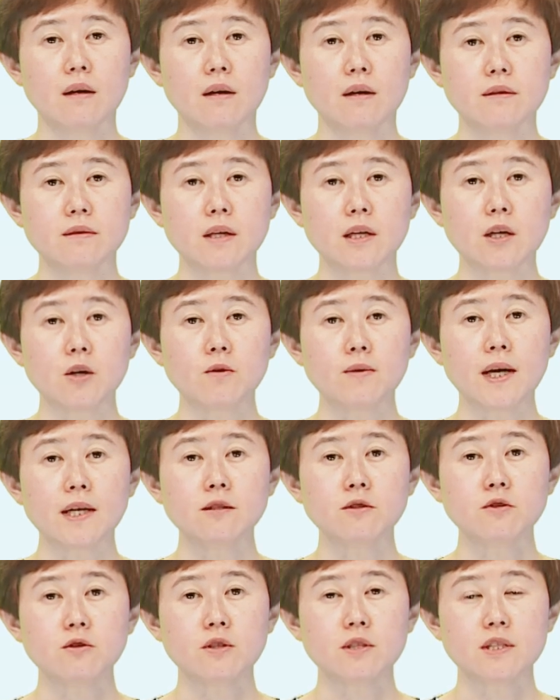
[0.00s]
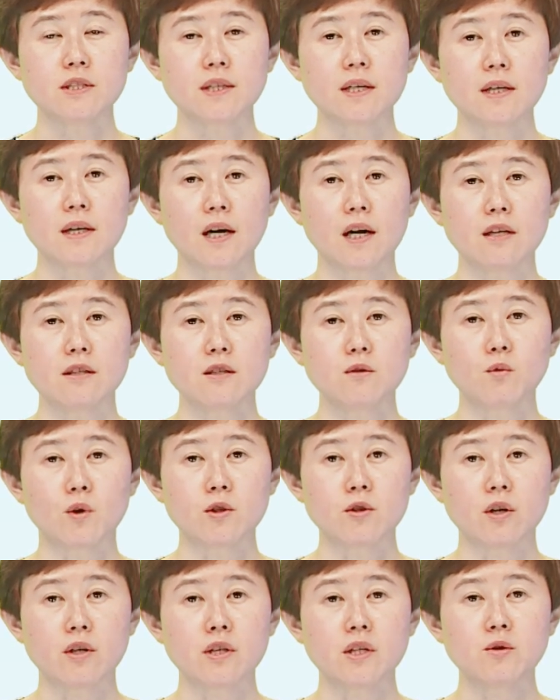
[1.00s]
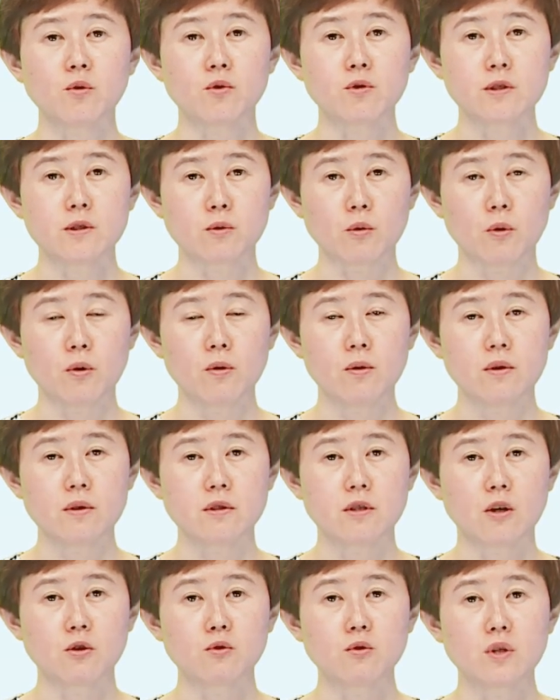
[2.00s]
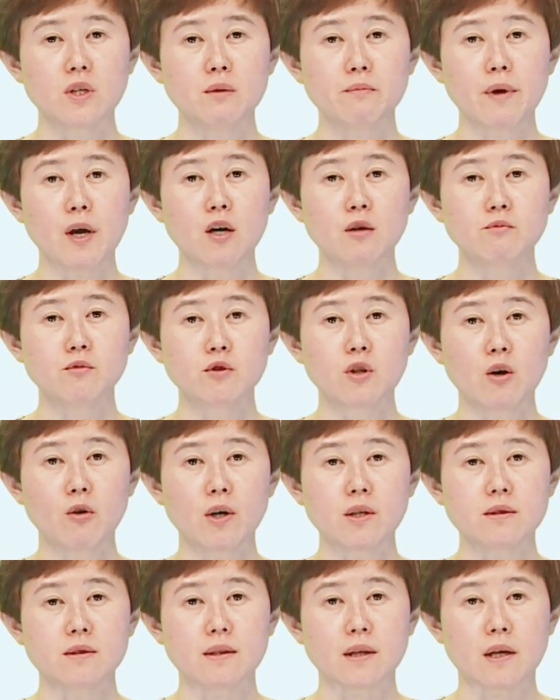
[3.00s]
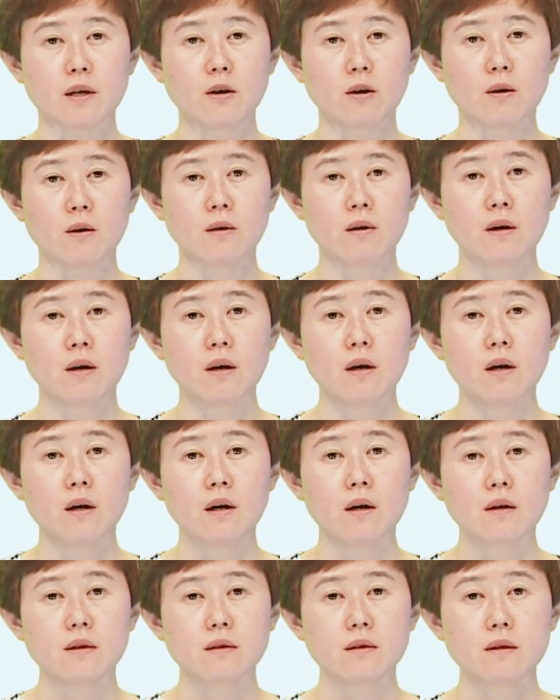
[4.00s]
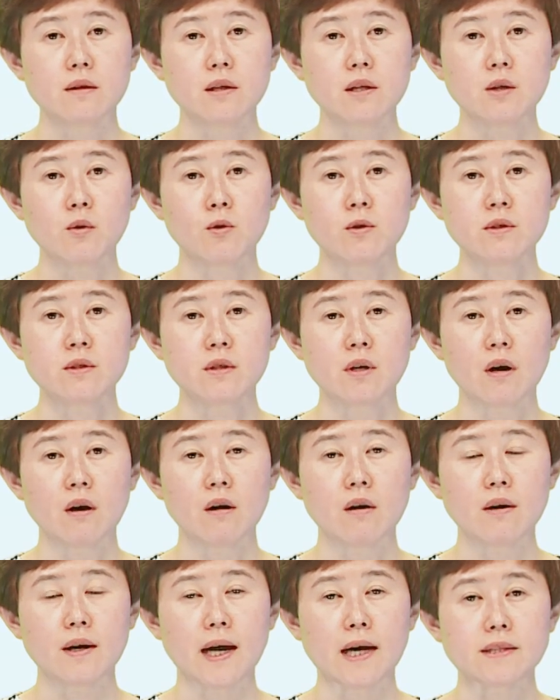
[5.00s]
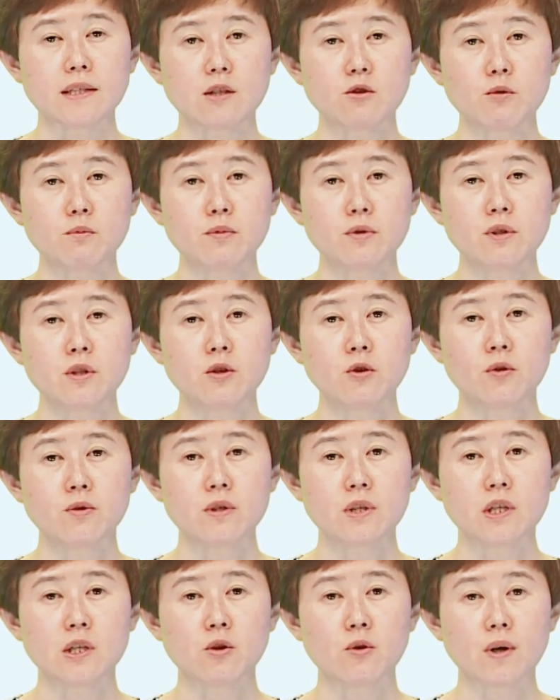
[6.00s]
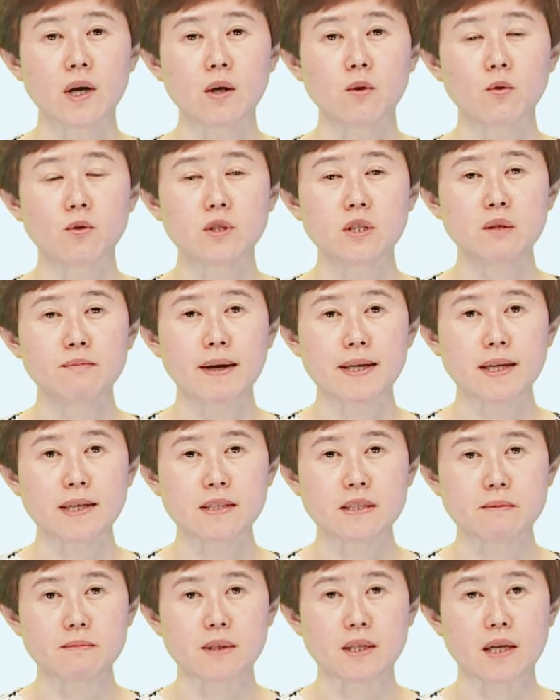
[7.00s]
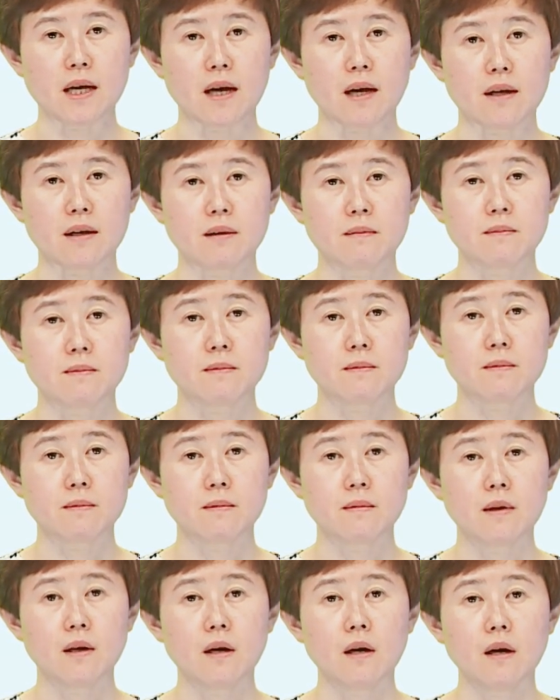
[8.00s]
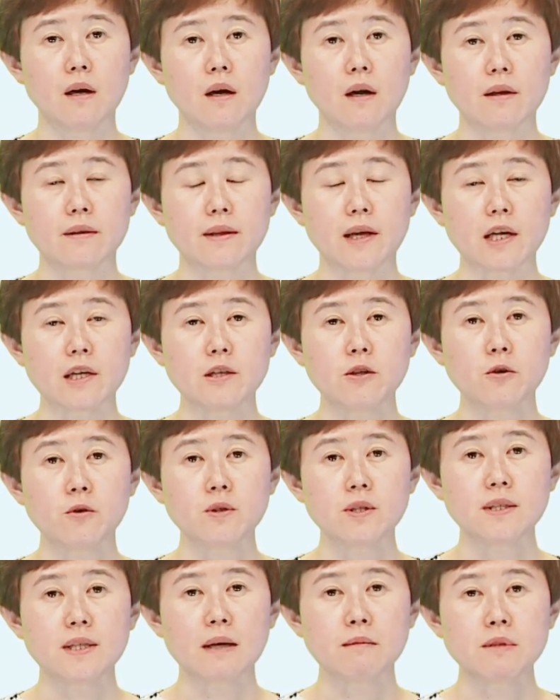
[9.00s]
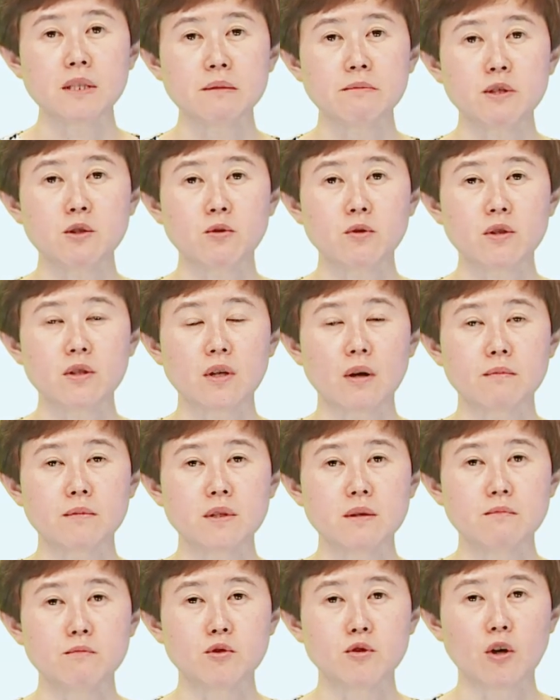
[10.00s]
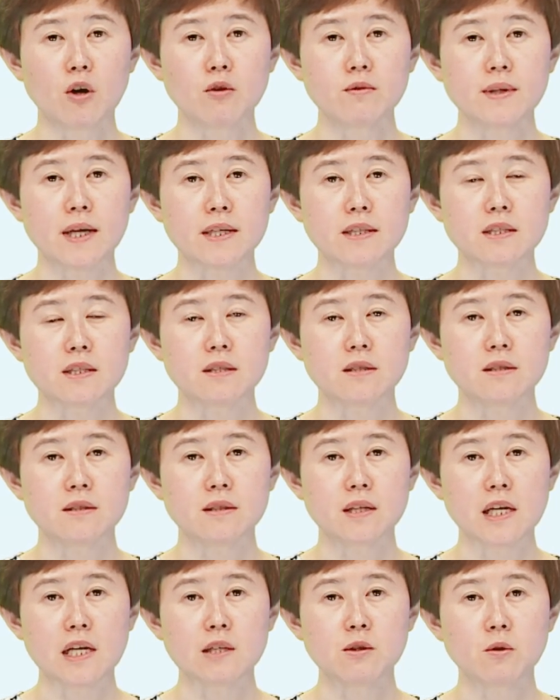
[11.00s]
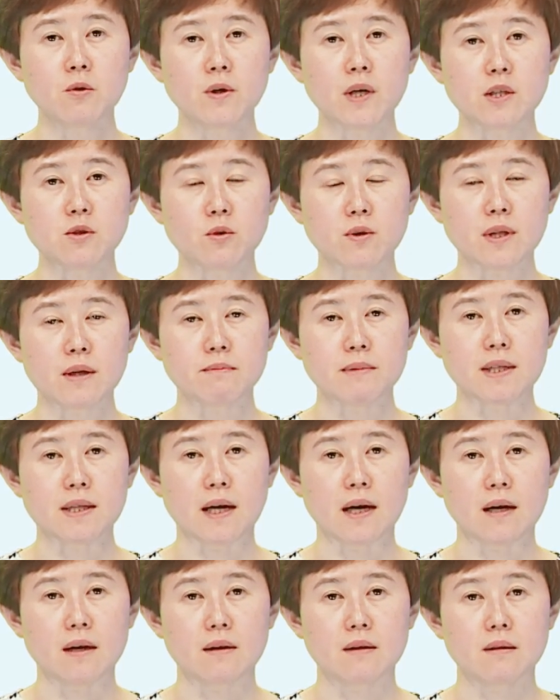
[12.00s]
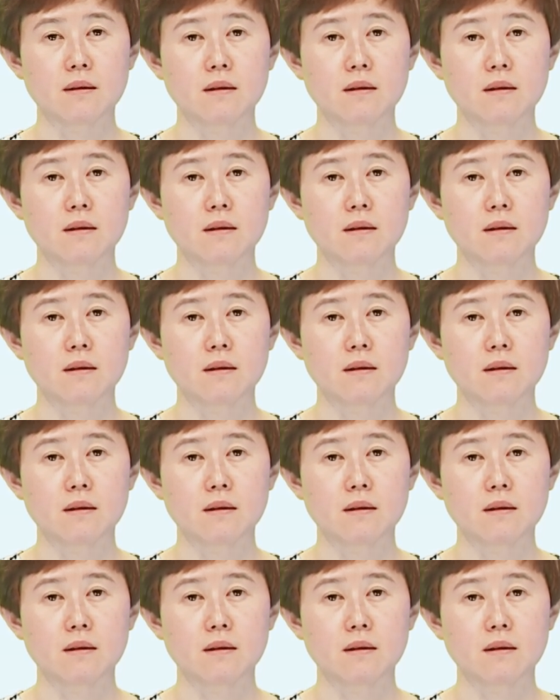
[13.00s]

새로운 한 주를 시작하는 월요일인 오늘도 전국이 매우 무더웠는데요. 특히 올 들어 가장 높은 기온을 기록한 곳이 많았습니다. 낮 기온이 삼십이 도를 넘는 무더운 날씨는 내일도 계속됩니다.